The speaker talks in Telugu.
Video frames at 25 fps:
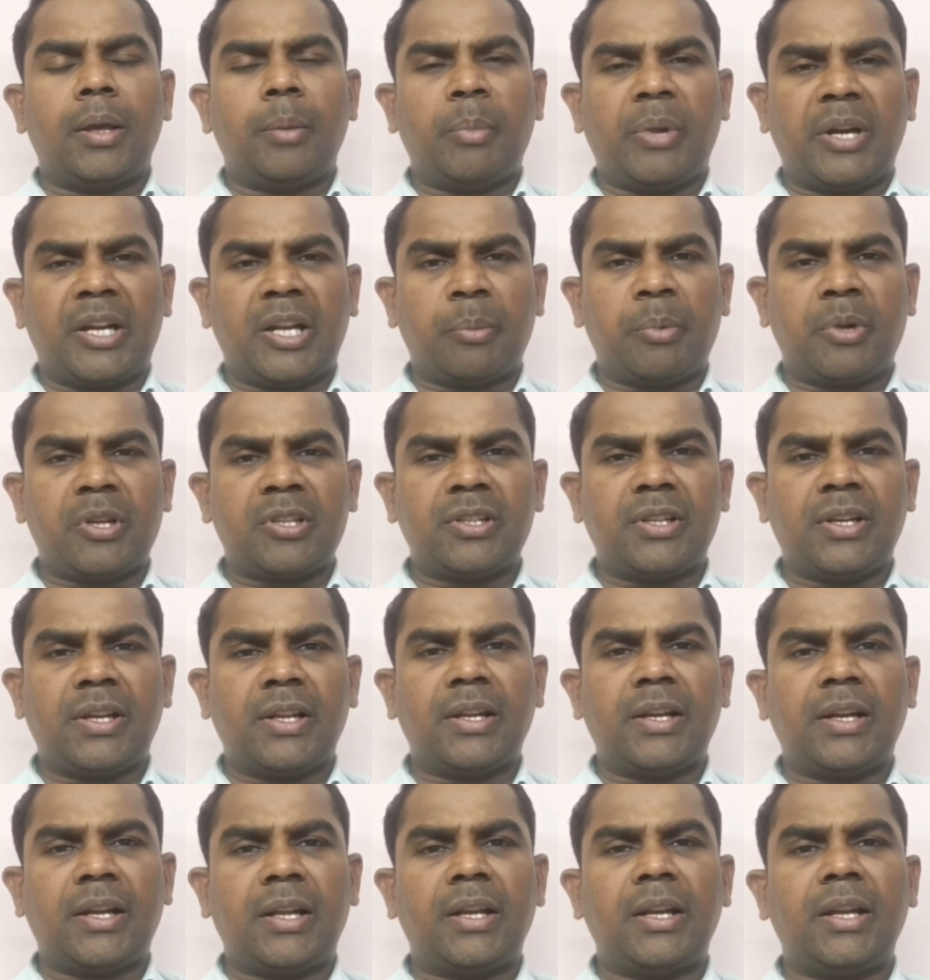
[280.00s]
ఈ
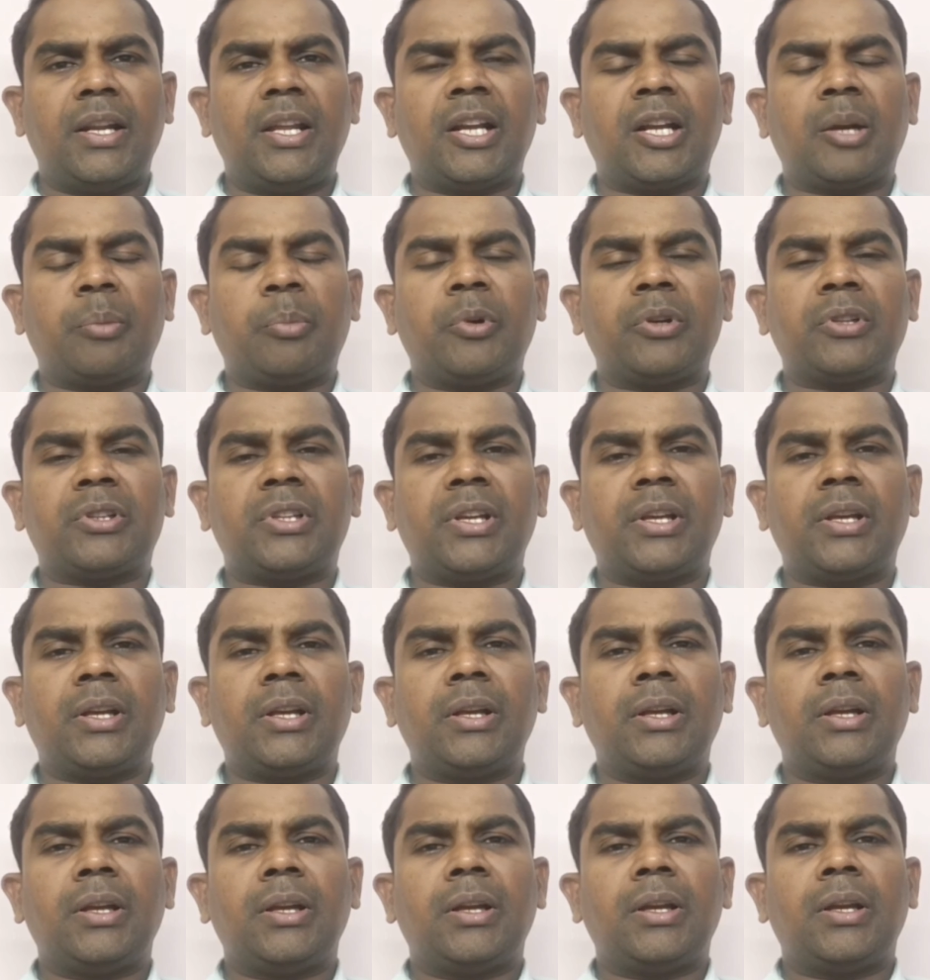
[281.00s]
బట్టపజగాలు కానీ లేకపోతే
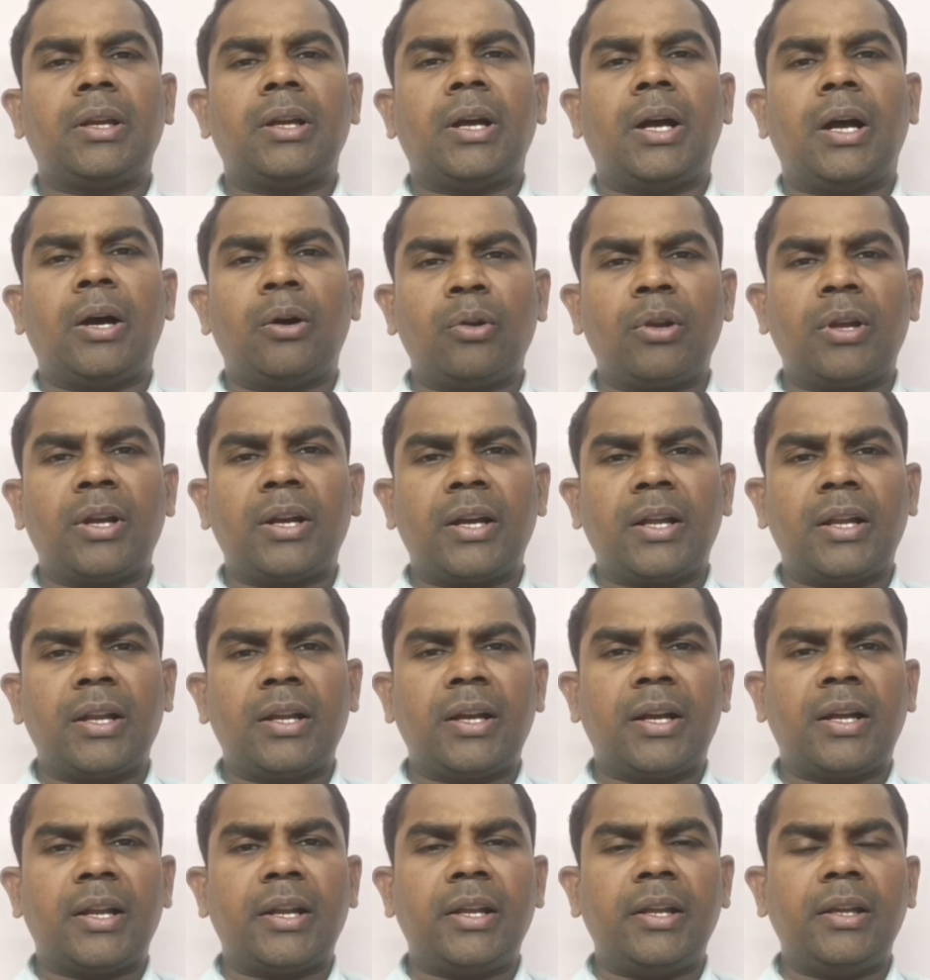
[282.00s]

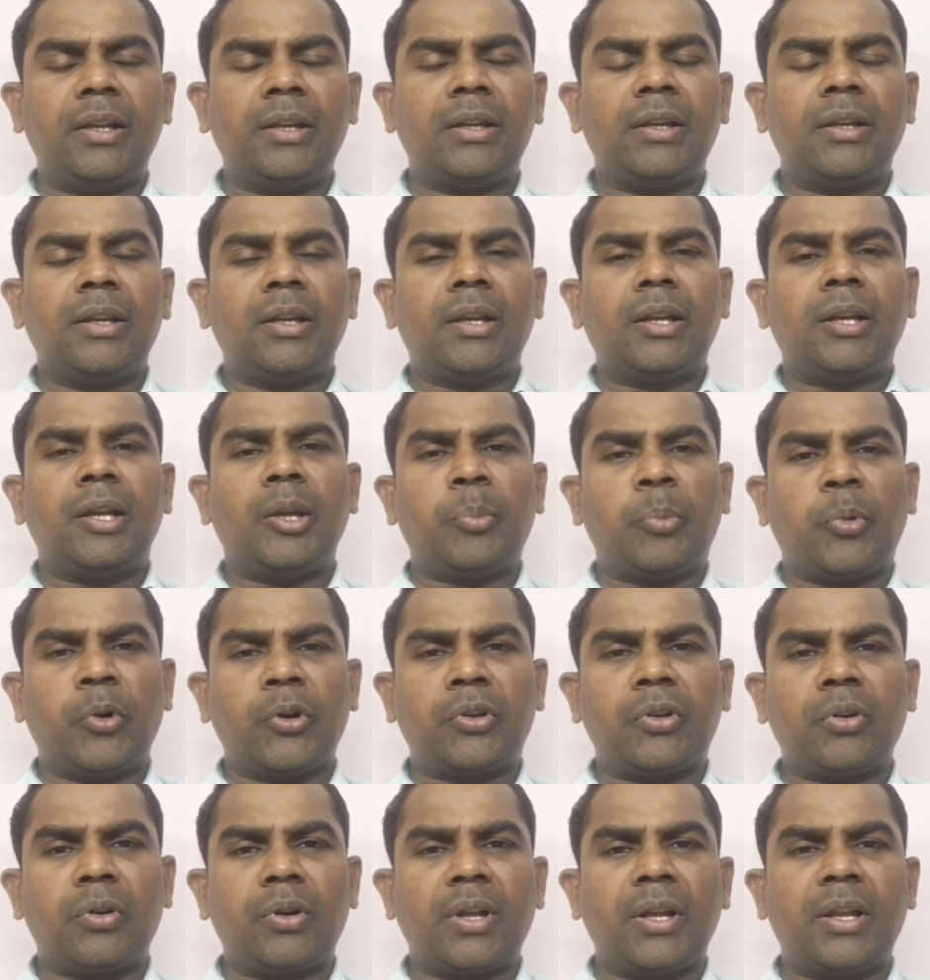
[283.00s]
అవలోగాలు కానీ ఈ
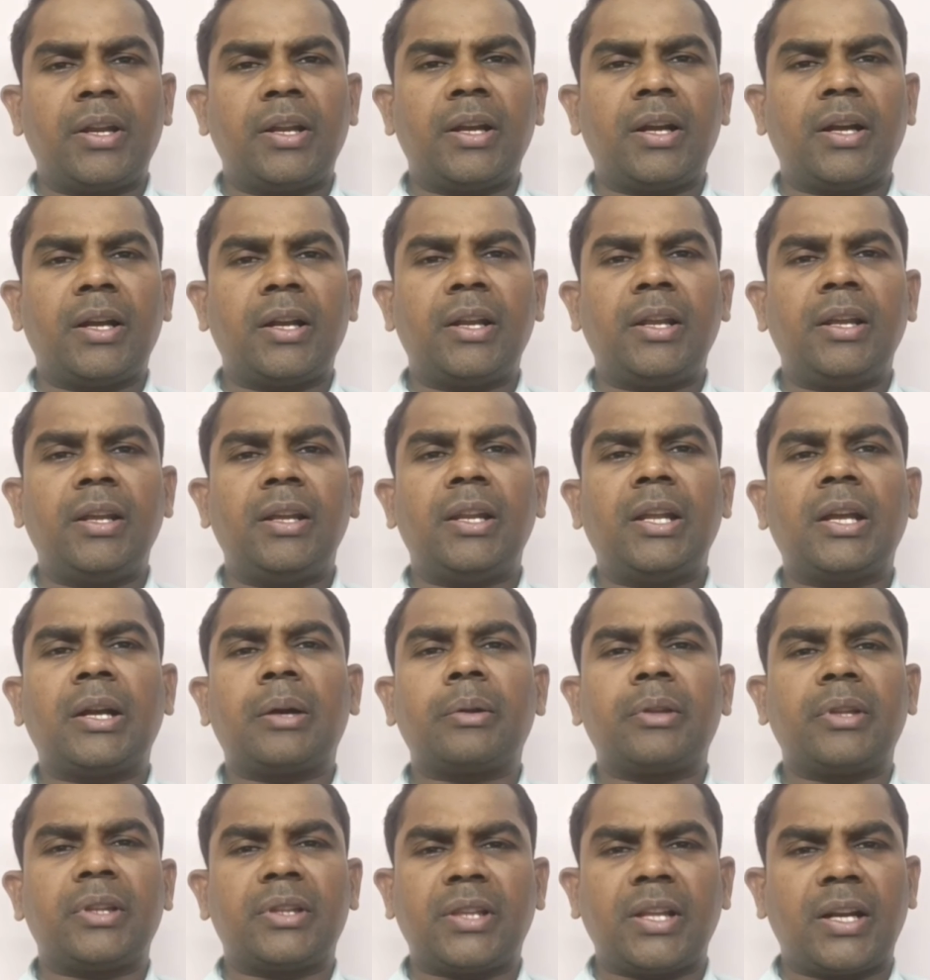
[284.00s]
పొట్టోడని కానీ
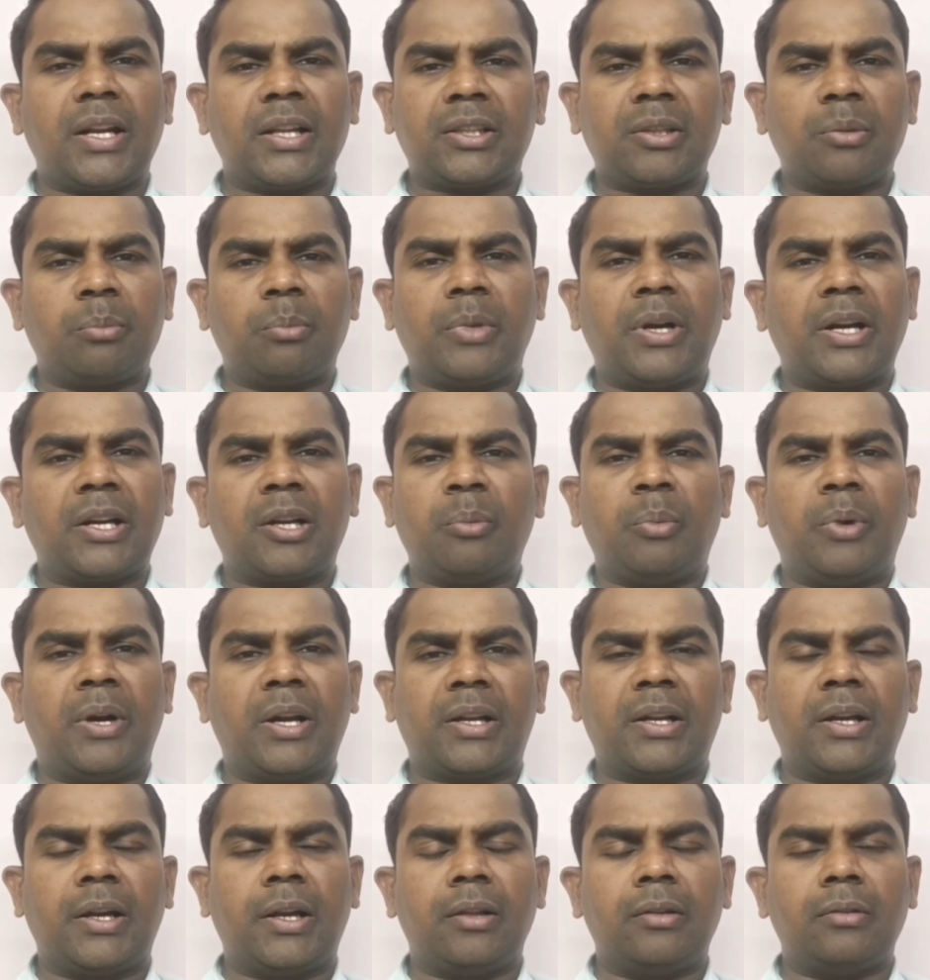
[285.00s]
లేకపోతే ఇతరత్ర మాటలు
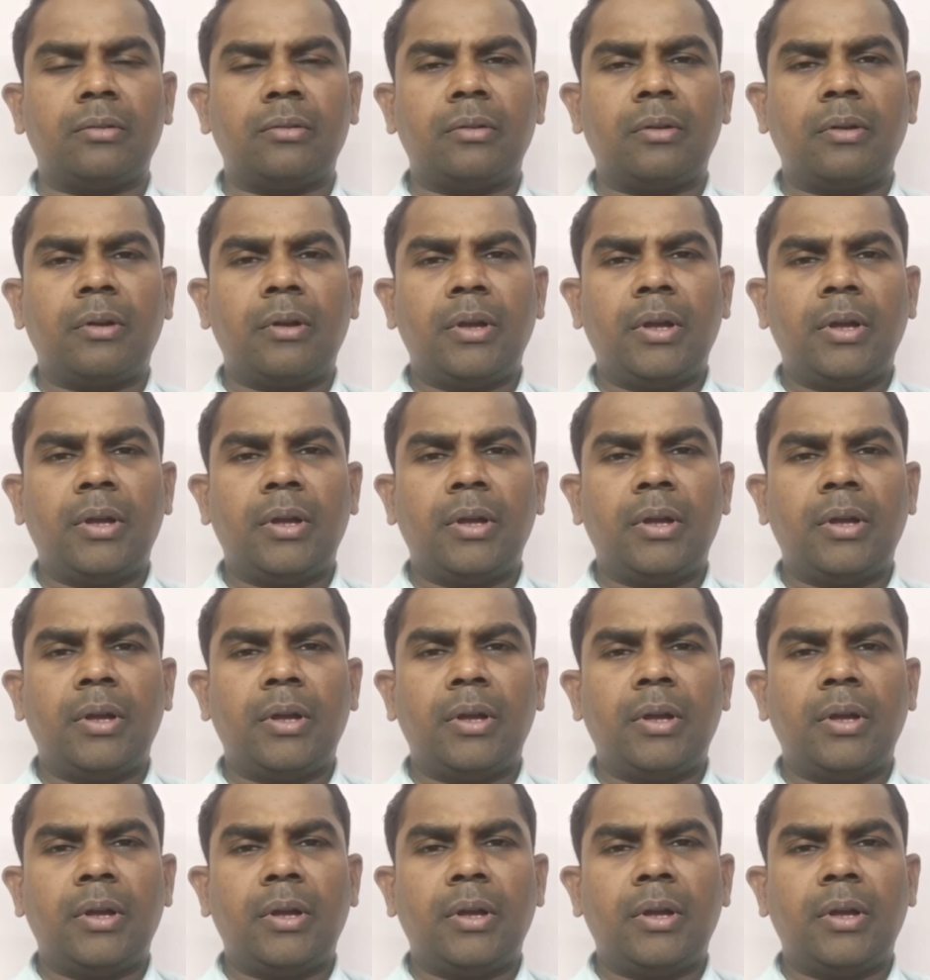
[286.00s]
మాట్లాడలేదు